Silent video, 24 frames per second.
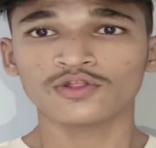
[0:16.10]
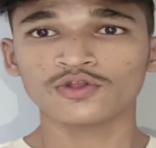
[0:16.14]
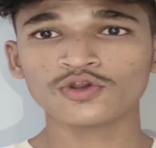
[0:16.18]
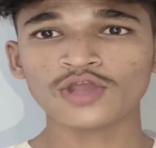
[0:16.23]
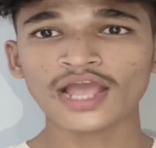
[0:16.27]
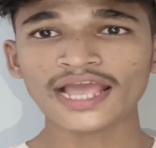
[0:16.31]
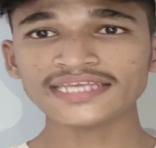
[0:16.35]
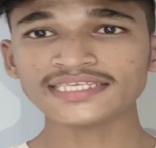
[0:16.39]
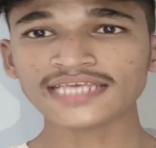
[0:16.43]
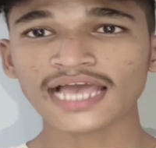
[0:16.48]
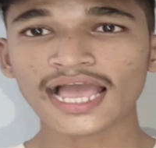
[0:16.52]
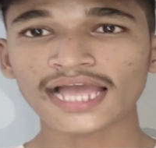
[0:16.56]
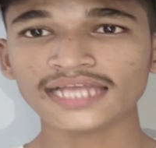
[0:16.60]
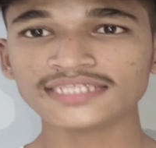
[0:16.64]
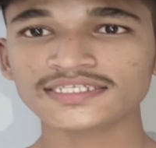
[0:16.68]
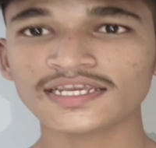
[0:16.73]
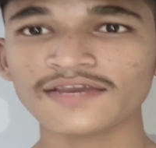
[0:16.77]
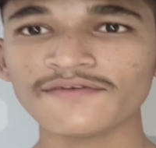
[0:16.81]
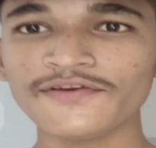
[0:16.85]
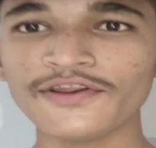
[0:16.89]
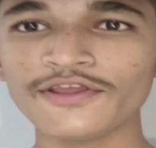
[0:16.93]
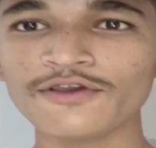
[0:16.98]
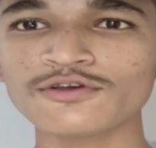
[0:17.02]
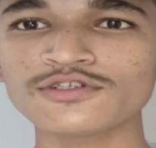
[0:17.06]
तो गाइस आज
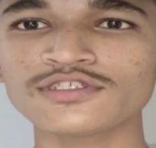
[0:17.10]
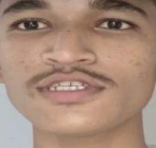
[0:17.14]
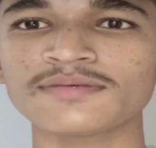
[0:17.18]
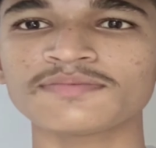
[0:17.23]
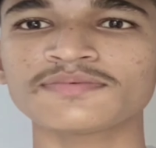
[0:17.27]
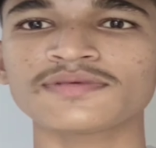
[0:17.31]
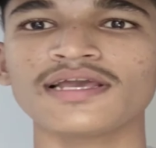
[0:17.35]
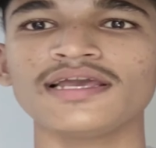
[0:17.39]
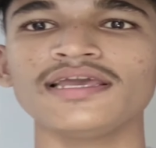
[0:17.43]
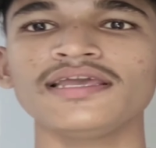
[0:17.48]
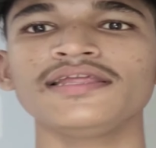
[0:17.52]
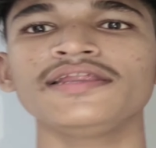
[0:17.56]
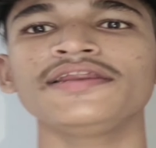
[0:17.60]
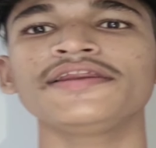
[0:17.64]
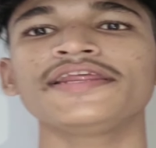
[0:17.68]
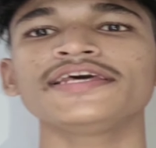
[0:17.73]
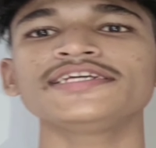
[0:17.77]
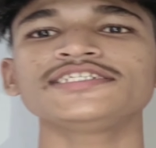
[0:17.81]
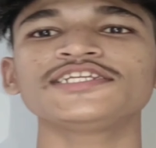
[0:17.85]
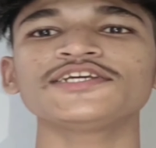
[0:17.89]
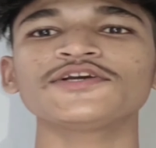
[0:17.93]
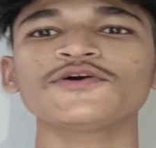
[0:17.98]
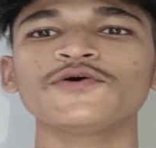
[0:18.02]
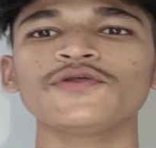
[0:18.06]
का वीडियो कुछ
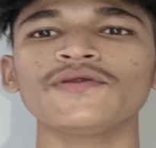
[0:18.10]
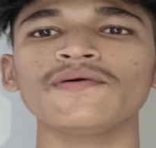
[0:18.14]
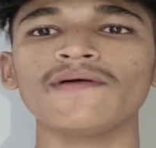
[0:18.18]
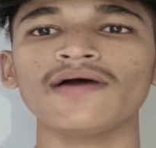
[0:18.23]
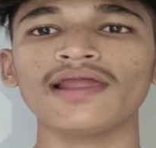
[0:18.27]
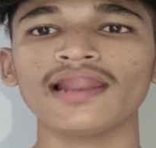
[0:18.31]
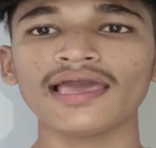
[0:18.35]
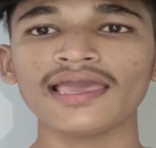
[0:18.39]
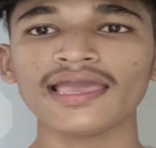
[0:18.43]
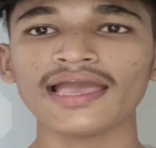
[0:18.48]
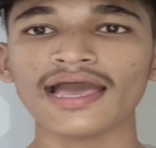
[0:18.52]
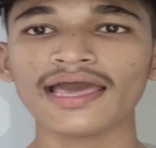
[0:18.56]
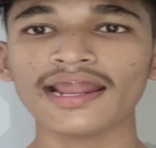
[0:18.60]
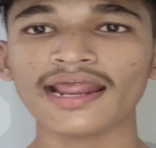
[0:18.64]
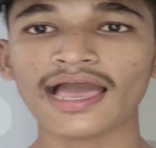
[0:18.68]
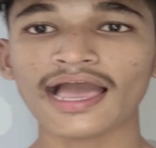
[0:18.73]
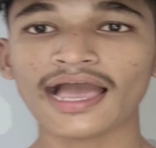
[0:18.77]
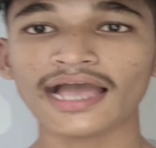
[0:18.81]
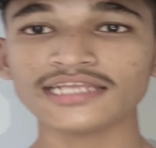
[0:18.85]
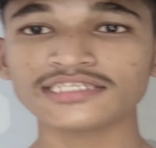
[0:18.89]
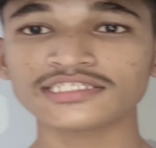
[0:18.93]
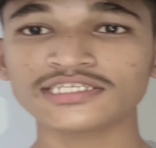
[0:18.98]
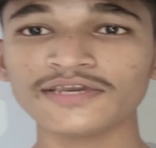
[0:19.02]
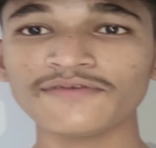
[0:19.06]
इंटरेस्टिंग होने वाला है यार
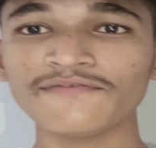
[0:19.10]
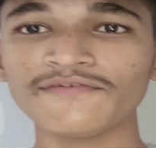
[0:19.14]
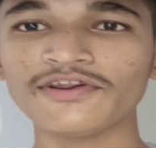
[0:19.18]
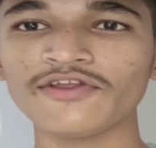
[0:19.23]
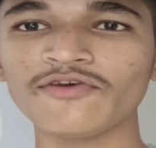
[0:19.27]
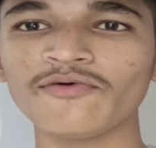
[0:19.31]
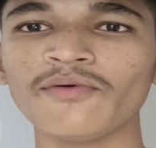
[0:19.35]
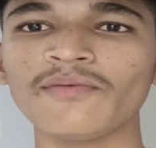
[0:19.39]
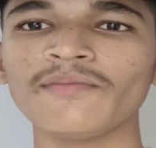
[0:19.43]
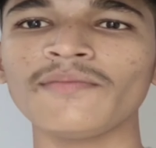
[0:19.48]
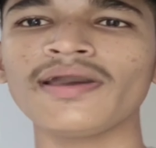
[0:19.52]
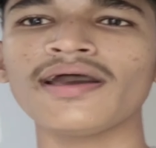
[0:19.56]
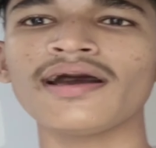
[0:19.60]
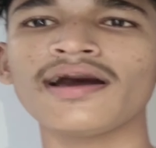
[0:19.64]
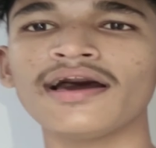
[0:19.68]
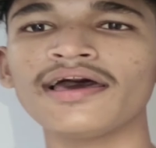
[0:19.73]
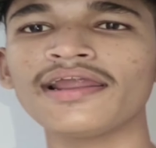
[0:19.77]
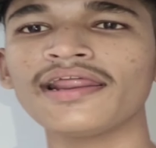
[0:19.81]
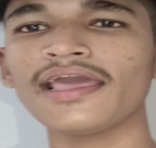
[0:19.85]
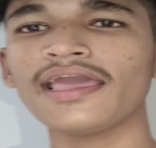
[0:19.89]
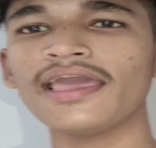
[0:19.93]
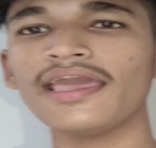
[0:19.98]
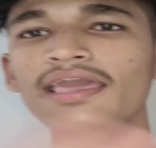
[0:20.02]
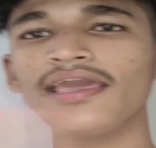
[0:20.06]
आज की वीडियो में मैं
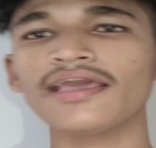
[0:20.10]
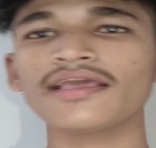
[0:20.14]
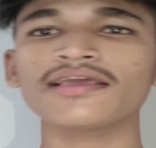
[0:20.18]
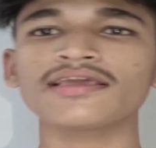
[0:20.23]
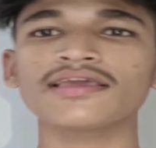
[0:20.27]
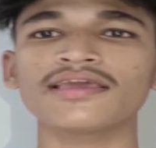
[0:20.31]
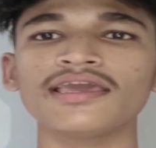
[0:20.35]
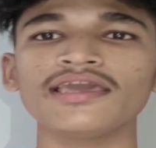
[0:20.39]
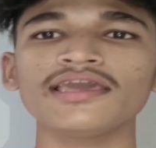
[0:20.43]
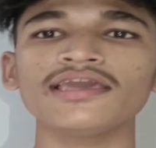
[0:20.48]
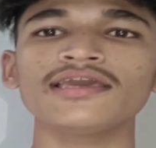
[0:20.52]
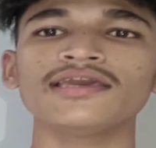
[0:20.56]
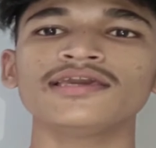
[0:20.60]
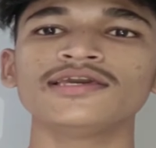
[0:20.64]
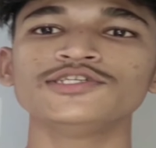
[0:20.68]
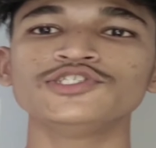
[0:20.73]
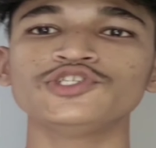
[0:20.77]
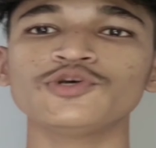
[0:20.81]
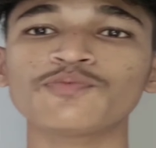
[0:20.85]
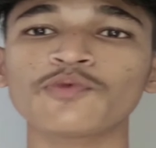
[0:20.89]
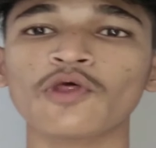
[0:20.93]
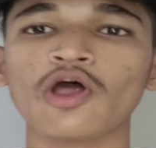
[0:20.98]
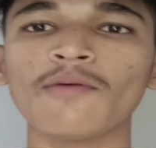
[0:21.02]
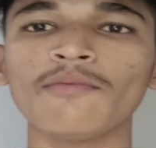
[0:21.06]
हर एक की
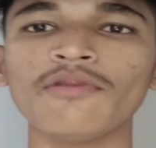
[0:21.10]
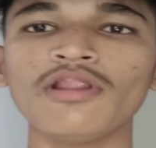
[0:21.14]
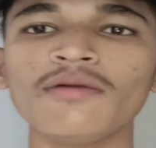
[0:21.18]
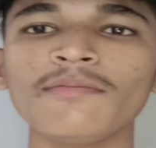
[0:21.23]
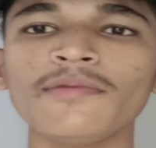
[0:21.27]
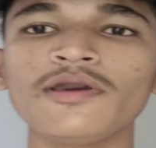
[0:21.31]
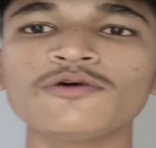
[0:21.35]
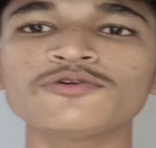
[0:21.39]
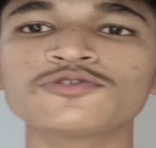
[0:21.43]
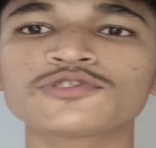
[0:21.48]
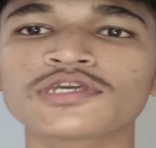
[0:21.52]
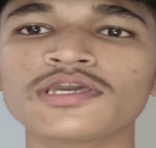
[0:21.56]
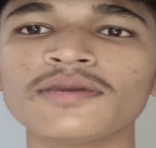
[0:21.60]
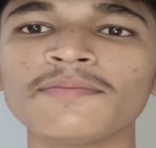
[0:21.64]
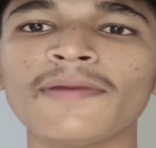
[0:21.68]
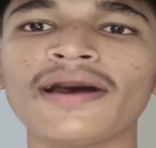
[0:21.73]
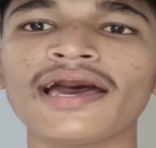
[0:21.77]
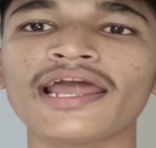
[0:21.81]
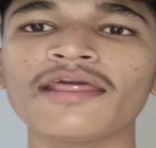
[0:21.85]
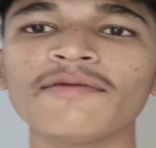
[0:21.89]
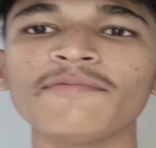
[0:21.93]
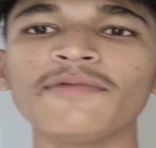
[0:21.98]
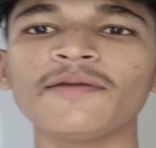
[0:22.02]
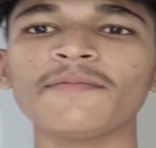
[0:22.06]
जो प्रॉब्लम है उसके
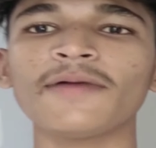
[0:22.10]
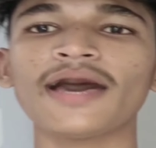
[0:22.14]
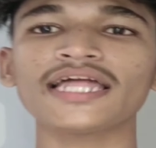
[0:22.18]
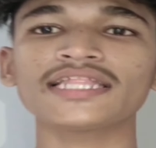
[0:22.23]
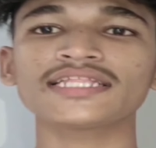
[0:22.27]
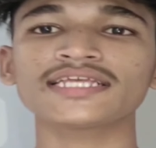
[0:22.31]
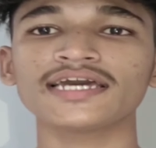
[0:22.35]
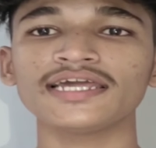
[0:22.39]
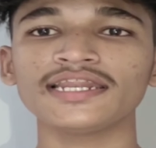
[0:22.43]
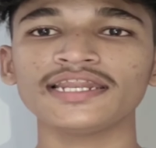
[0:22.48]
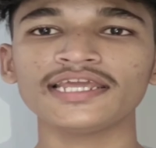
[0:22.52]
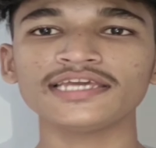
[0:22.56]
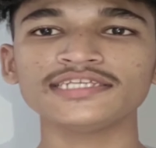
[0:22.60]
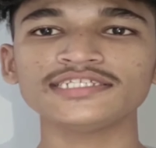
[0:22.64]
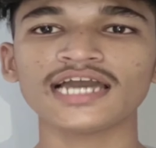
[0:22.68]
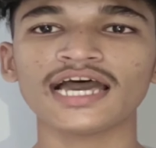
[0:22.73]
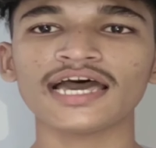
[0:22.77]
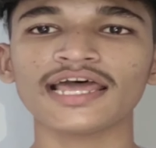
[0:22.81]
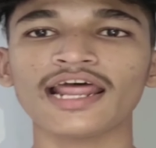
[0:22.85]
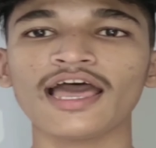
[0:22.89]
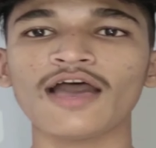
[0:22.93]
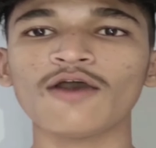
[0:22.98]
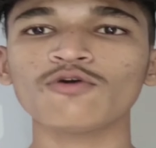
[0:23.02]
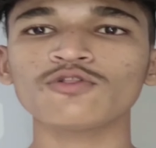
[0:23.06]
बारे में बात करने जा
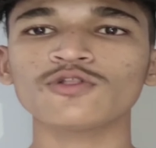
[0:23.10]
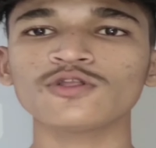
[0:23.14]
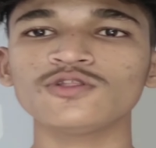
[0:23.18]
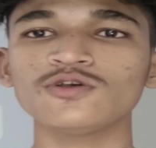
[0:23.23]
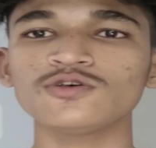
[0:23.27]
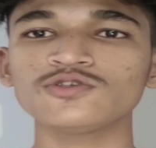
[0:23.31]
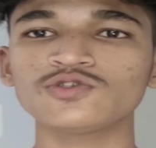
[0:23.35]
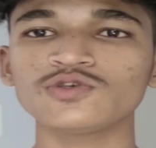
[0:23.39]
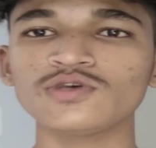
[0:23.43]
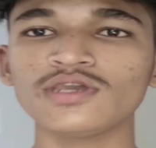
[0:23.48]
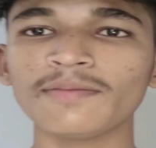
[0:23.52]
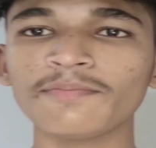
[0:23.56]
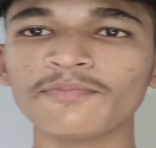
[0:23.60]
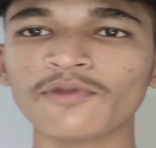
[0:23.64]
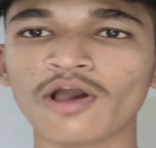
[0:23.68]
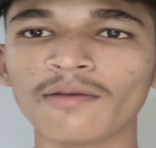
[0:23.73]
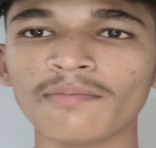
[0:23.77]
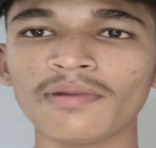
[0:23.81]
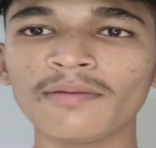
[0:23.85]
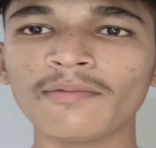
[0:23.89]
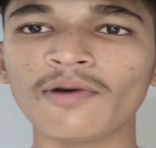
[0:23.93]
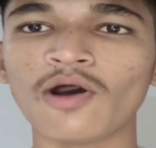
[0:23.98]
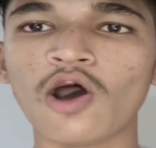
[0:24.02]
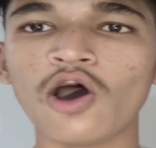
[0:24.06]
रहा हूँ तो दोस्तों ये
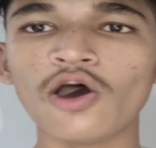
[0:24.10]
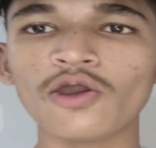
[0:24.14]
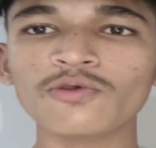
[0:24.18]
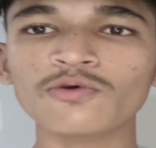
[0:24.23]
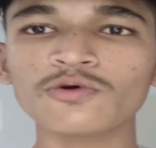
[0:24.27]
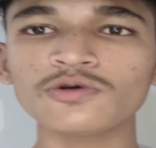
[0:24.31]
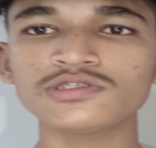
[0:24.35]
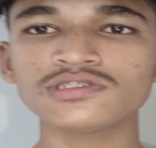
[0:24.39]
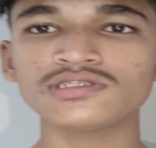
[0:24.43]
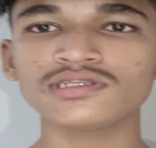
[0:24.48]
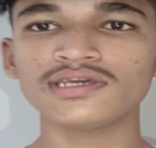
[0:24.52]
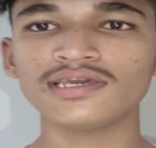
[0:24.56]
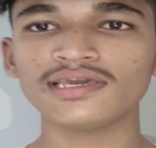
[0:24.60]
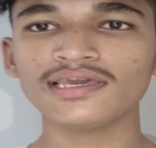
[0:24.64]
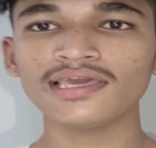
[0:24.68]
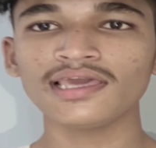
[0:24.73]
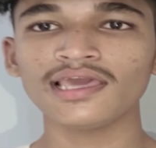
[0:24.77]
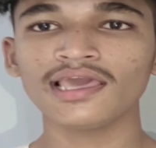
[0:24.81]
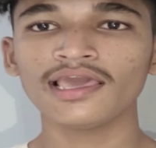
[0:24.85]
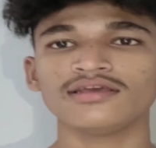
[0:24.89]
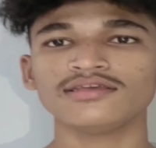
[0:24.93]
प्रॉब्लम और कुछ नहीं